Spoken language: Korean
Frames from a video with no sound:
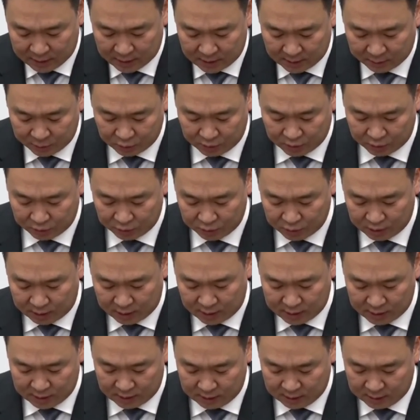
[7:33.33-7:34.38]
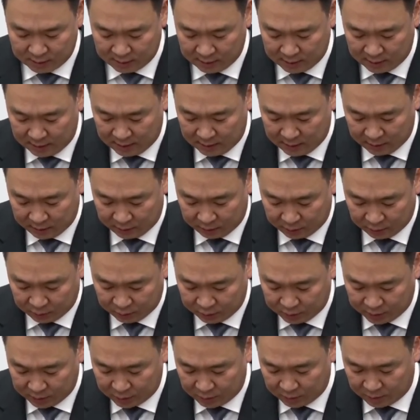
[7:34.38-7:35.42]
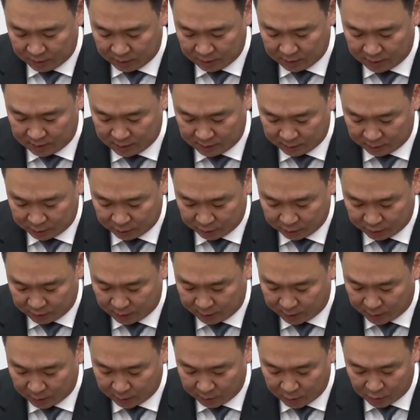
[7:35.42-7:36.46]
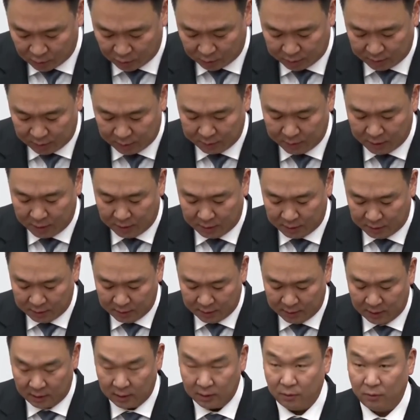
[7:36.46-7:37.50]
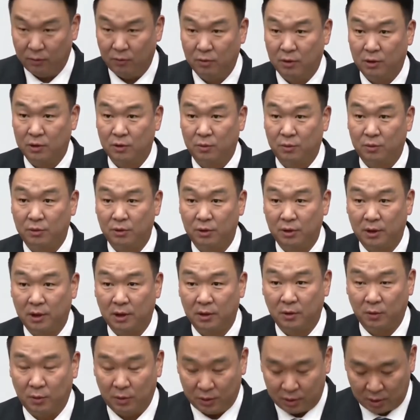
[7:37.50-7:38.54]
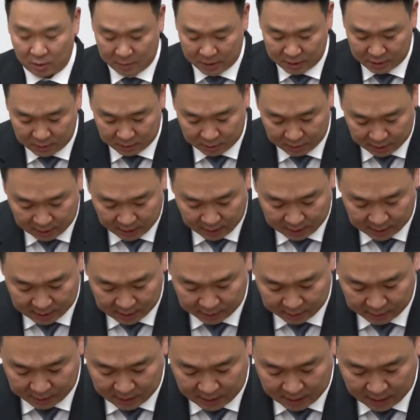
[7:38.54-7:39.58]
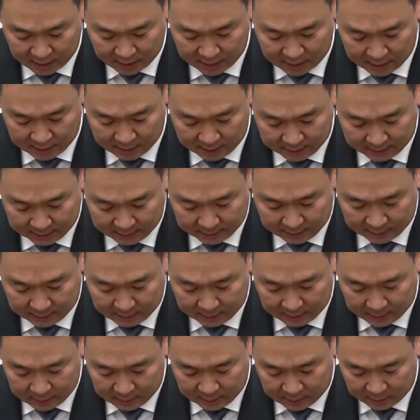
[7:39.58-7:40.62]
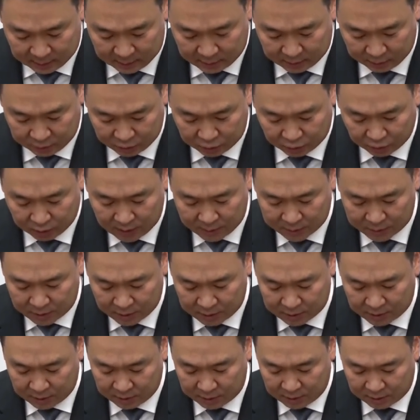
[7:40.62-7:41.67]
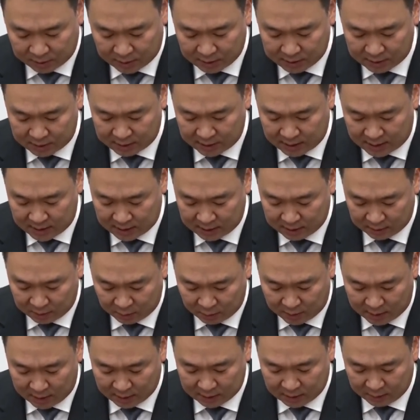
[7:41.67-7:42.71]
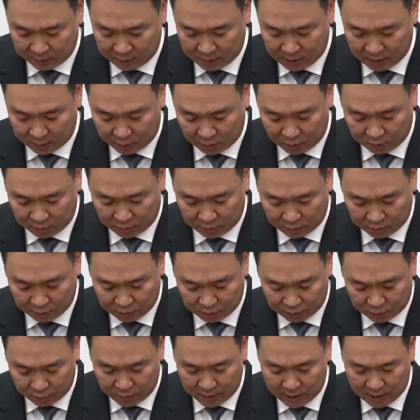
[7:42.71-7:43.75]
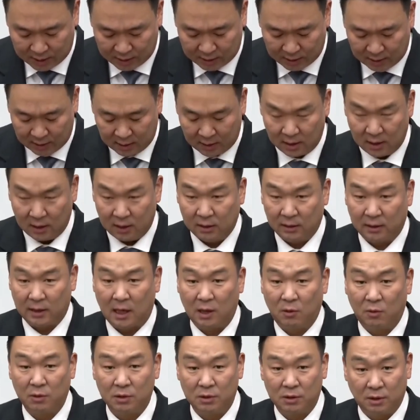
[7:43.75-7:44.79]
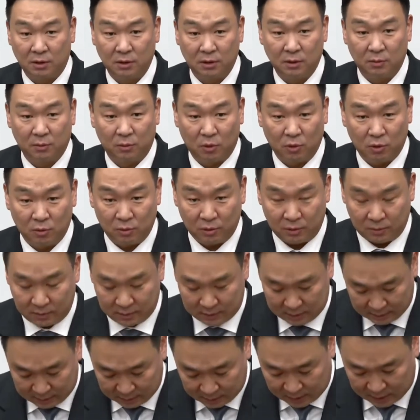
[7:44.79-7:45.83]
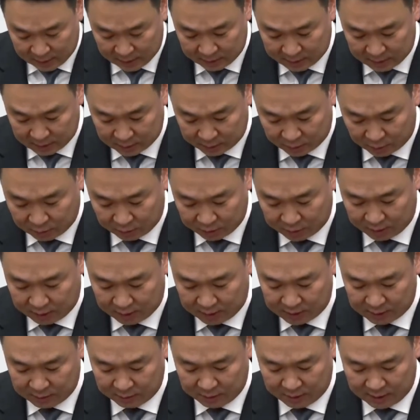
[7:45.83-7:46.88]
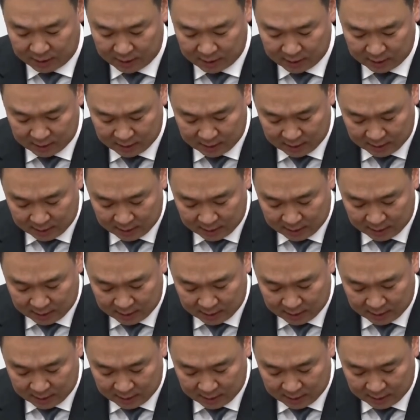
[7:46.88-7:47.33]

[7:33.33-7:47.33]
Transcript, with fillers: 진압 중에 순직하신 두 분의 소방관 분들의 명복을 빌며 유가족 분들께도 위로의 말씀을 드리겠습니다. 어, 충남 서천 특화시장 화재 피해 복구를 위한 당원 성금 모금을 관련해서 보고드리겠습니다.